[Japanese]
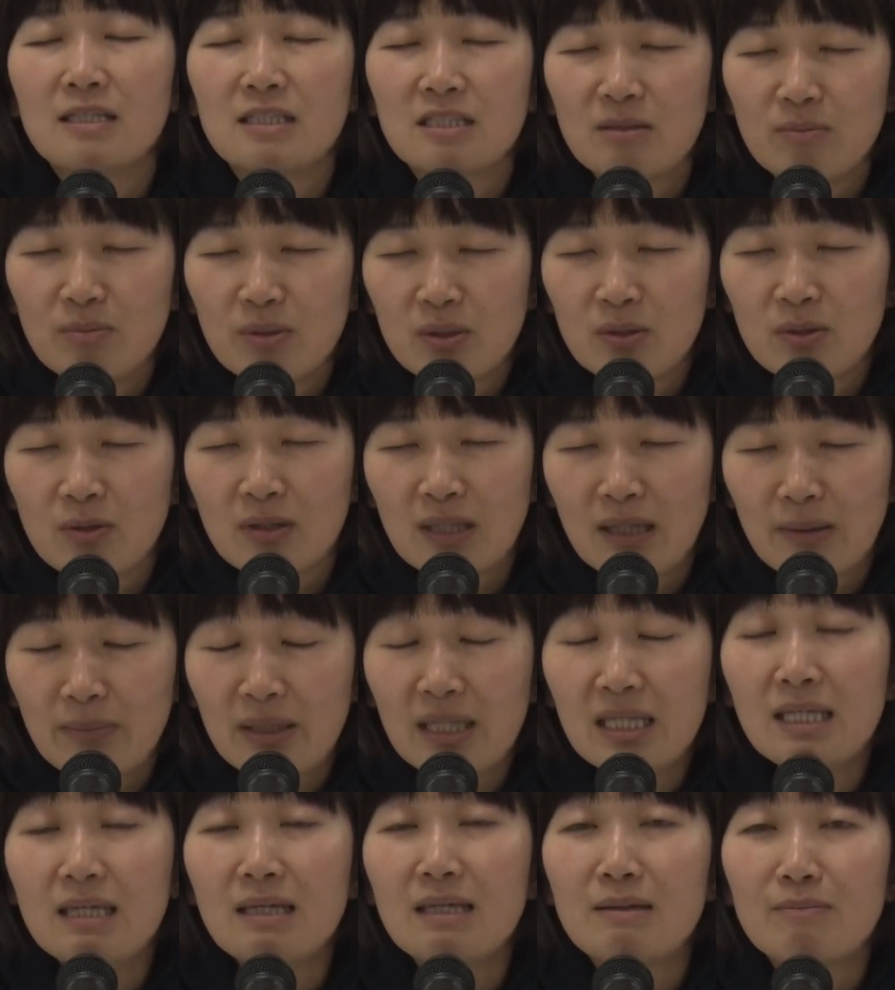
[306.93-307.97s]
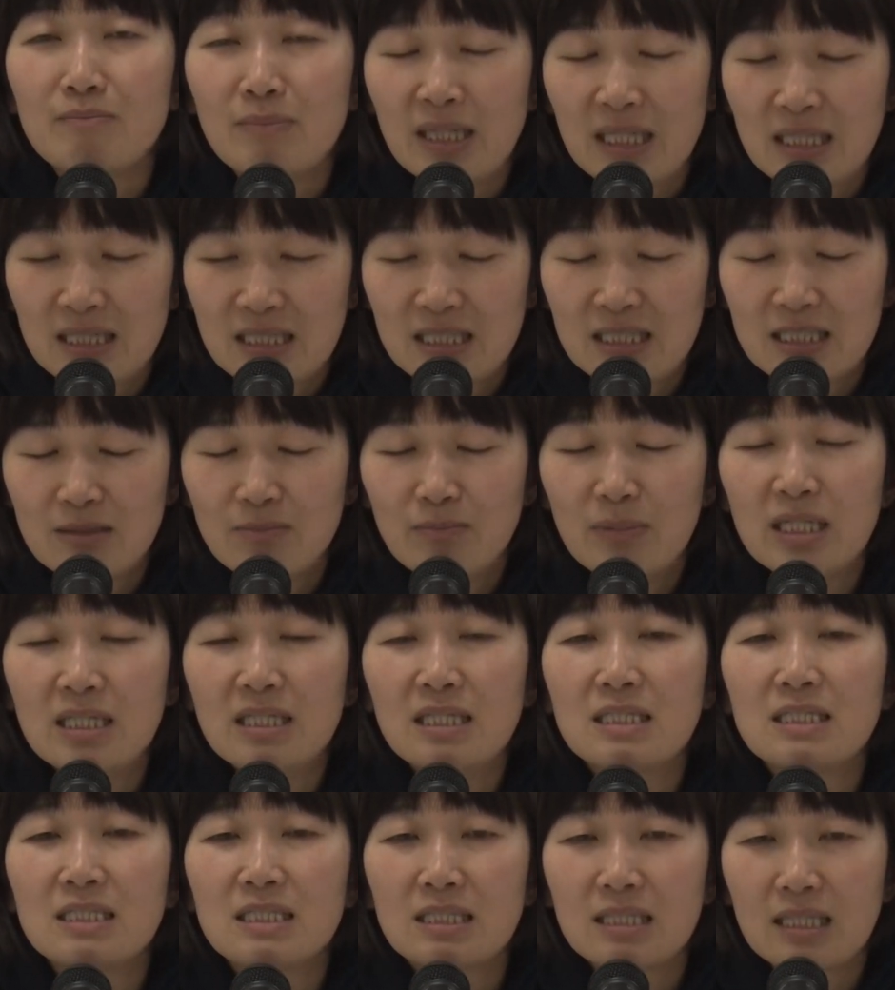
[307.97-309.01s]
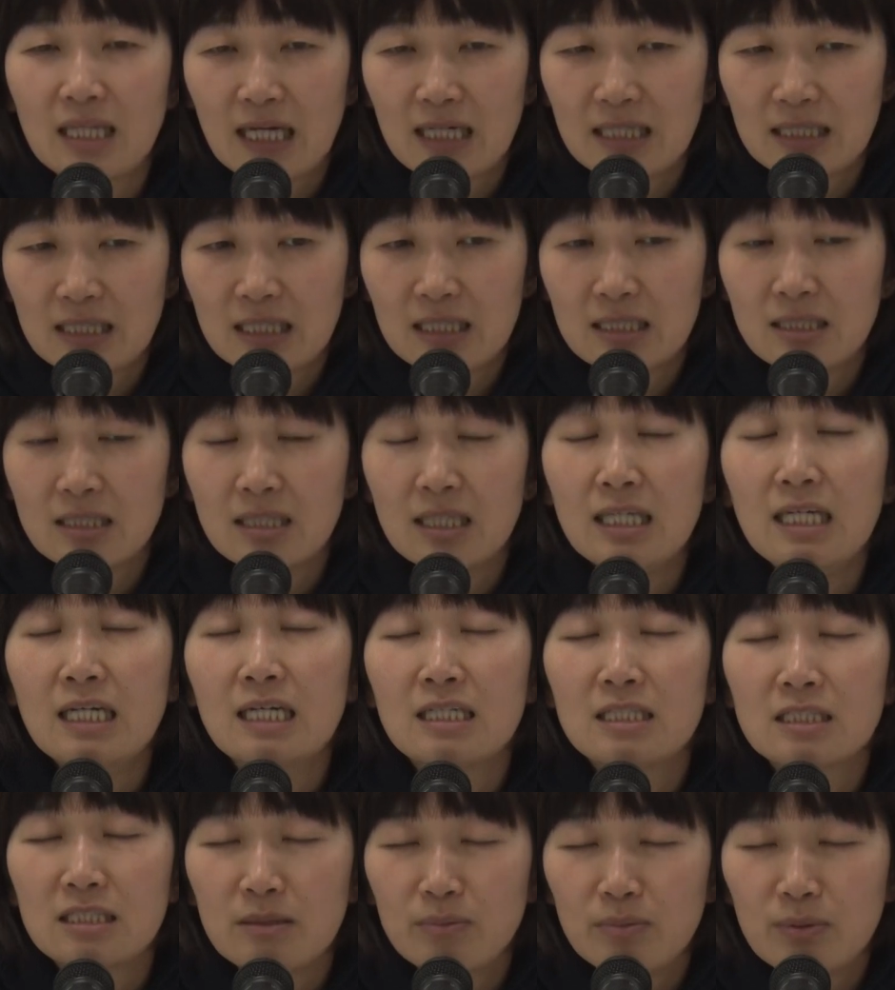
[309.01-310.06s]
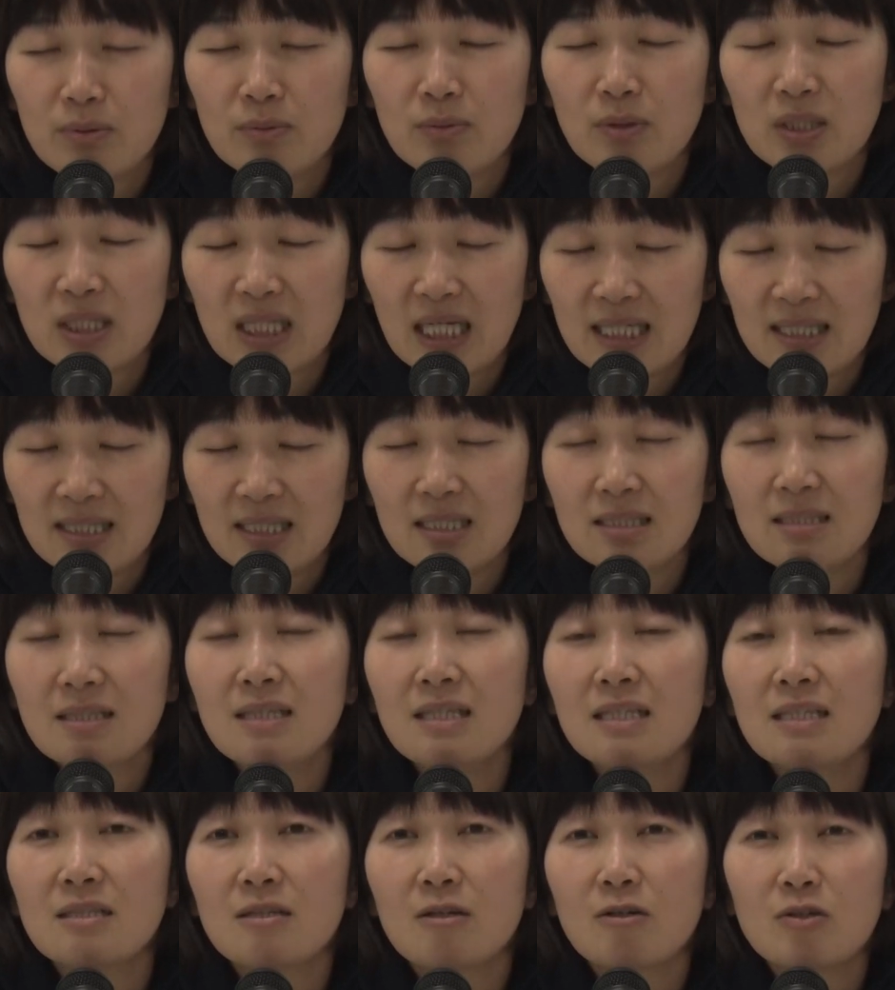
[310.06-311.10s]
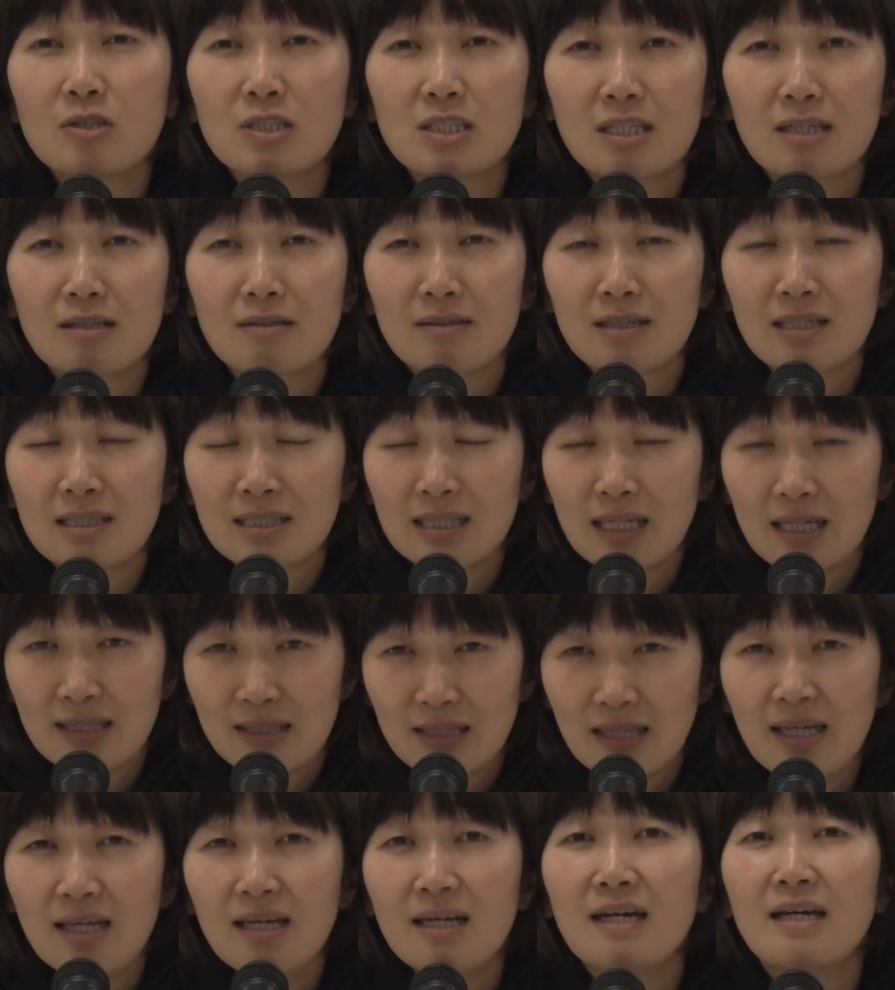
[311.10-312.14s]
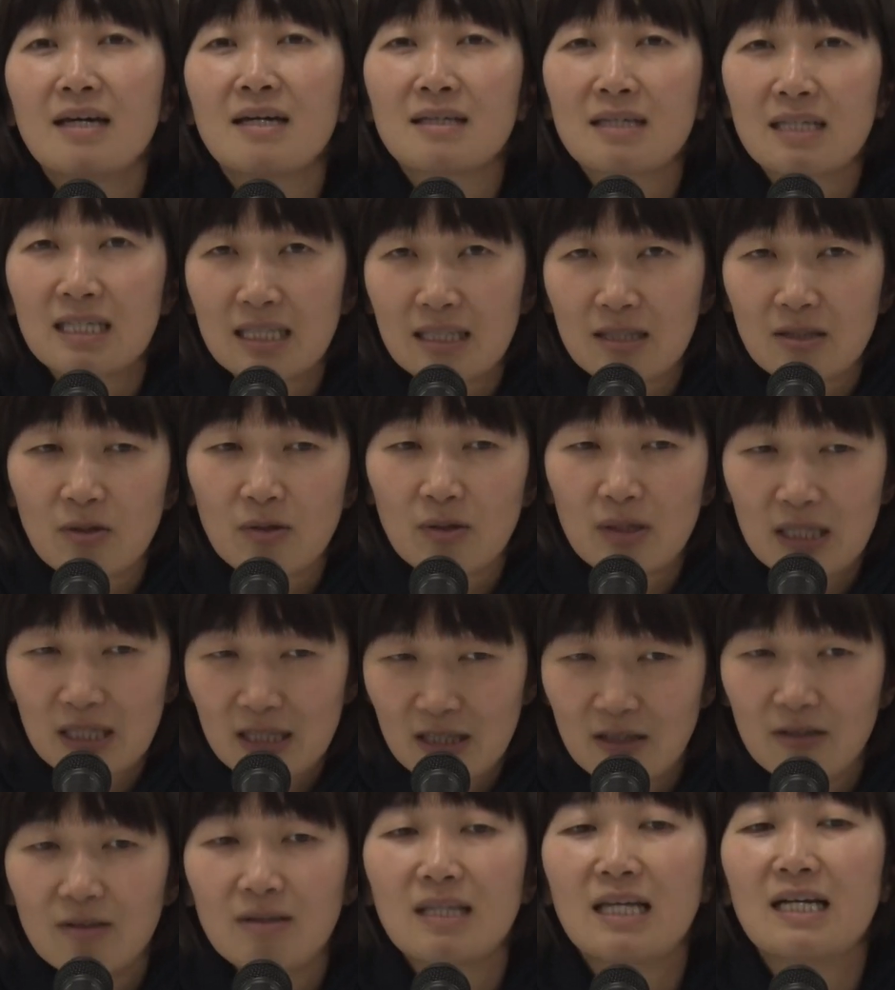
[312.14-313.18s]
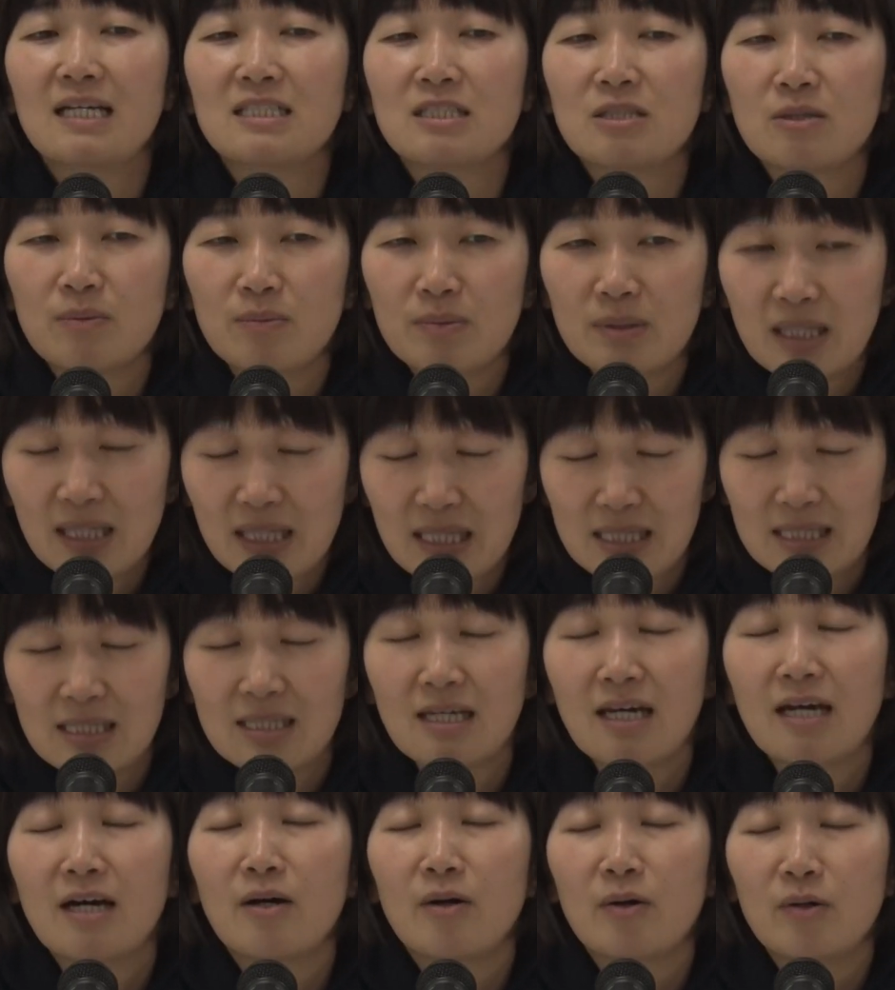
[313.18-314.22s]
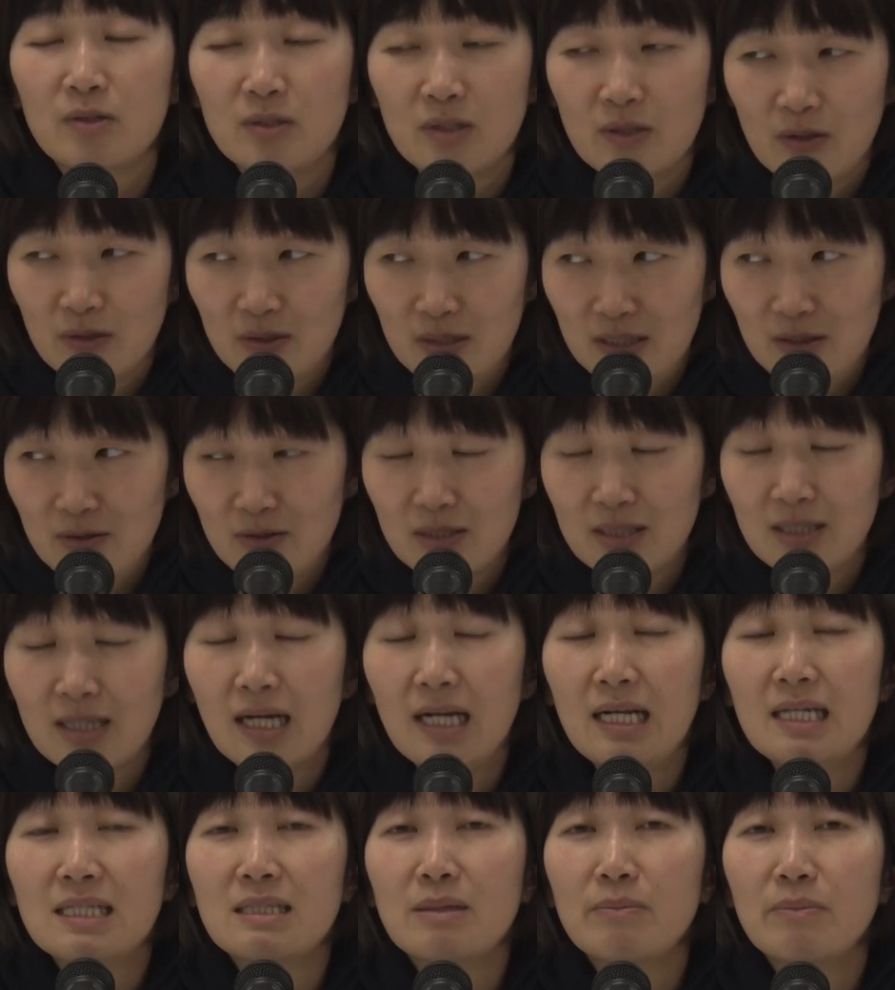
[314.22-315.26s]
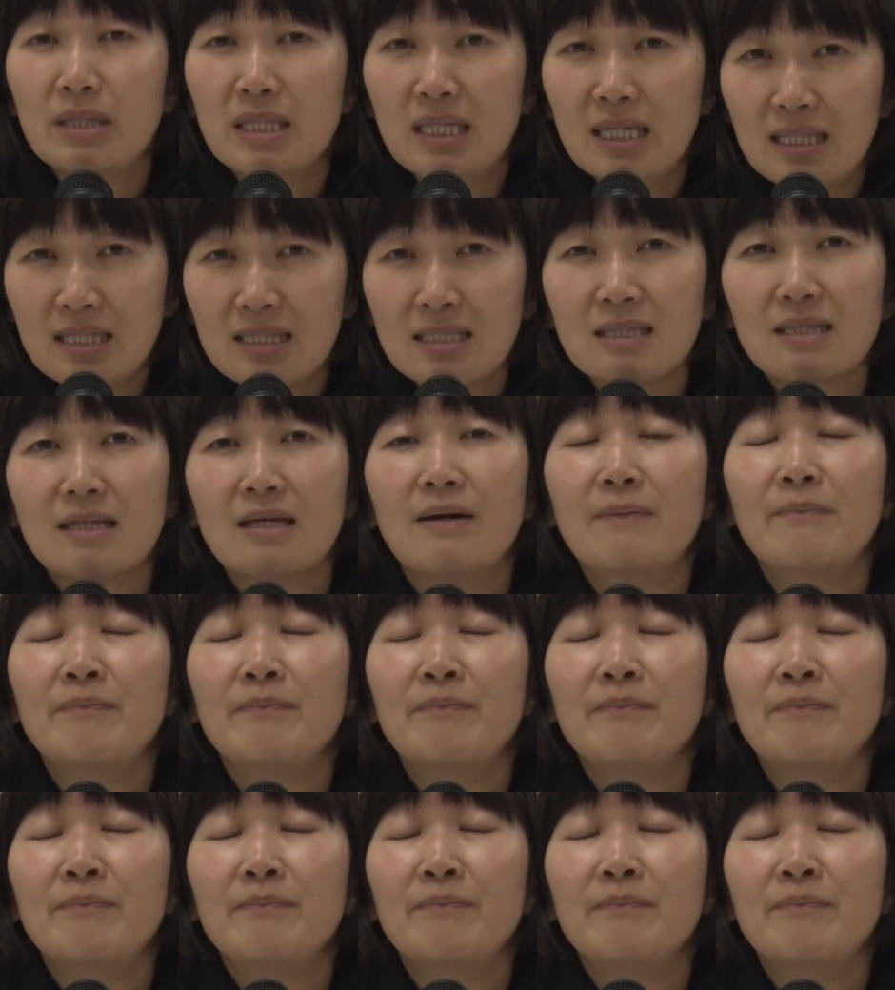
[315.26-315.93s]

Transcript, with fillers: 自分のために毎日毎日大切に自分を大切に過ごしてくださいねきっときっと大丈夫です本当にお疲れ様です